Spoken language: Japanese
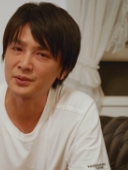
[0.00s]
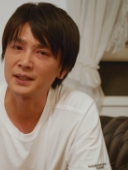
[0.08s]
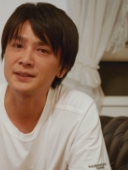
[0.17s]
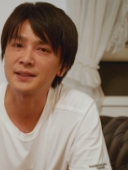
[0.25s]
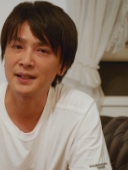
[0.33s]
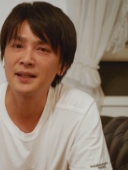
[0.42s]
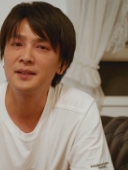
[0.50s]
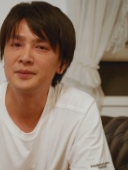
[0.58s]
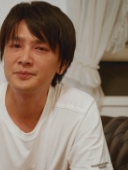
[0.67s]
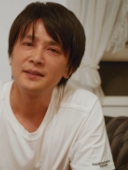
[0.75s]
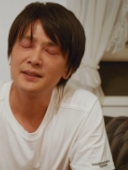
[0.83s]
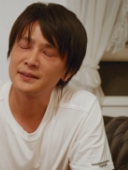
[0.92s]
ンとかですかね。
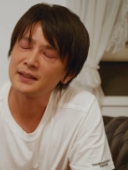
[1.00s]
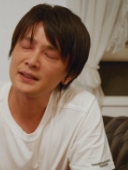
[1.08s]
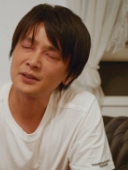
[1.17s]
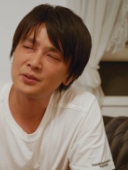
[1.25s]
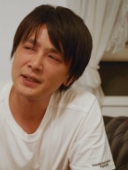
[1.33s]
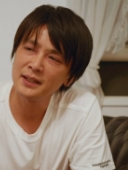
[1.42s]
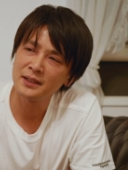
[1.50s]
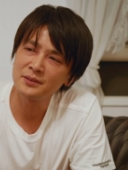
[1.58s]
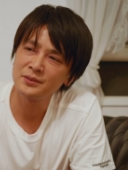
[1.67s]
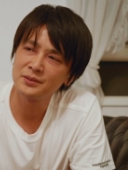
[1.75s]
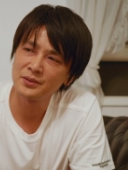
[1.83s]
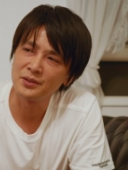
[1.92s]
で、ただこれや
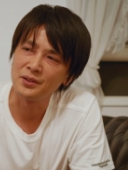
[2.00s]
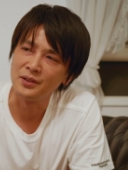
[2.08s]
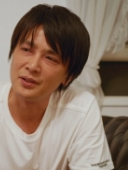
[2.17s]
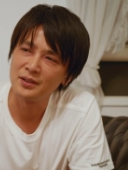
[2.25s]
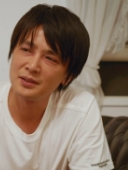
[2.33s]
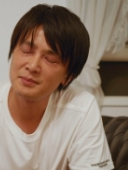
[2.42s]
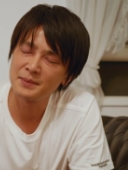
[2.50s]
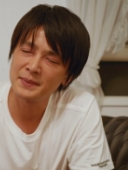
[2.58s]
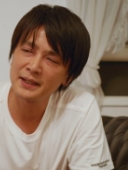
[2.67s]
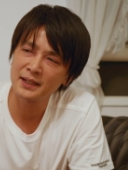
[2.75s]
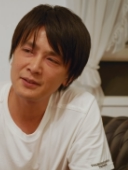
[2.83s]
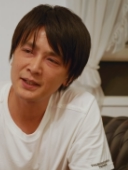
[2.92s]
ると、まあ、
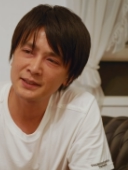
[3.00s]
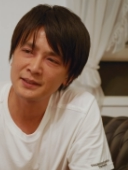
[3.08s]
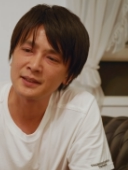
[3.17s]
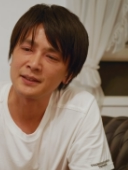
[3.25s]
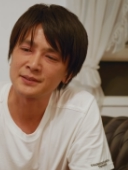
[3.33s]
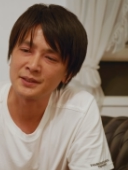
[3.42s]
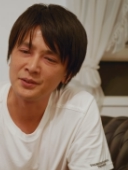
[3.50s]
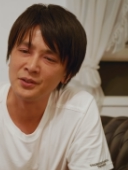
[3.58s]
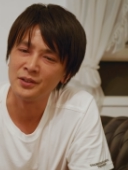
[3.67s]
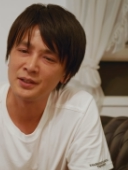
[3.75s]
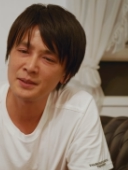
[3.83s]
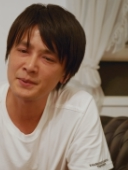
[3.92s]
前から分かってたんですけ
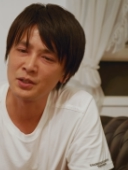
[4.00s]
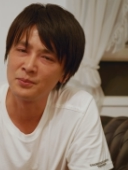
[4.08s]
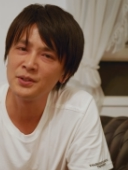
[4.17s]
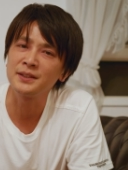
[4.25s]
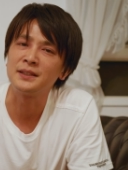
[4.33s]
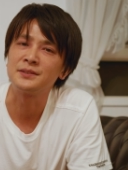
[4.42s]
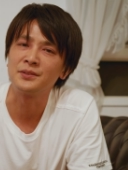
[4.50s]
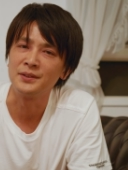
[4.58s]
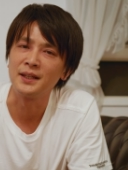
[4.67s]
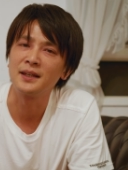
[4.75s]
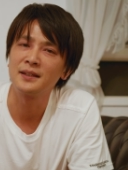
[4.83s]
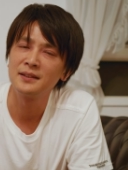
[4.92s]
ど、やっぱり重いんですよ
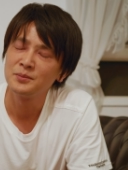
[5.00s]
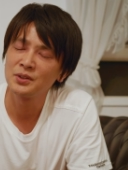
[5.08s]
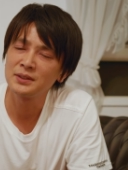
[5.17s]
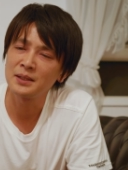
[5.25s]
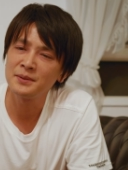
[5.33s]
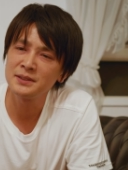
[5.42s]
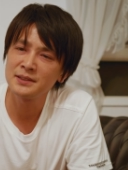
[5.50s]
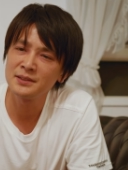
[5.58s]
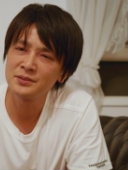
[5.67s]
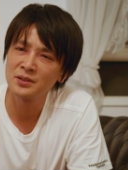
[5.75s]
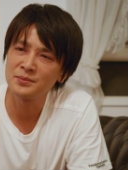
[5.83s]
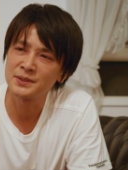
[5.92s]
ね。僕
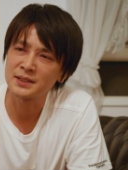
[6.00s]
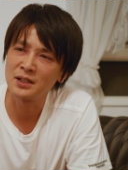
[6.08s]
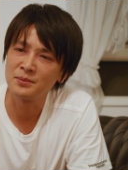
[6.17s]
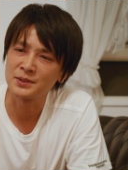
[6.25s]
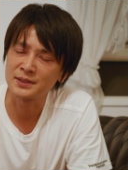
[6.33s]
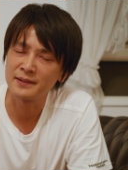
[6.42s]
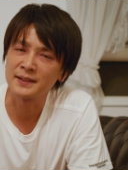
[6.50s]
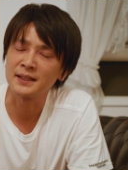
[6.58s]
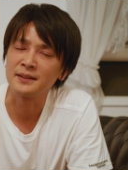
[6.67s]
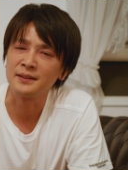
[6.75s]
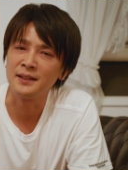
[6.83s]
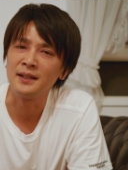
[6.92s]
ダヴィンチリゾルブしかほぼ使わないん